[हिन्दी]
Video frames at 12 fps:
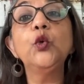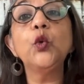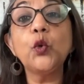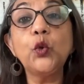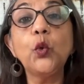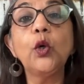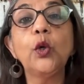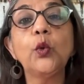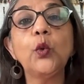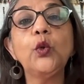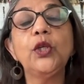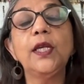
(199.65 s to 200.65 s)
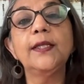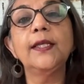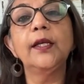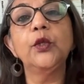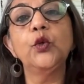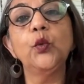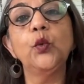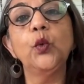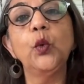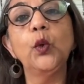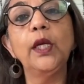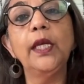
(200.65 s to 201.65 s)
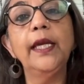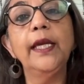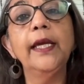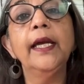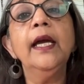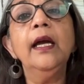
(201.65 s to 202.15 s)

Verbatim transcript: जोशो खरोश के साथ शुरू हो गई है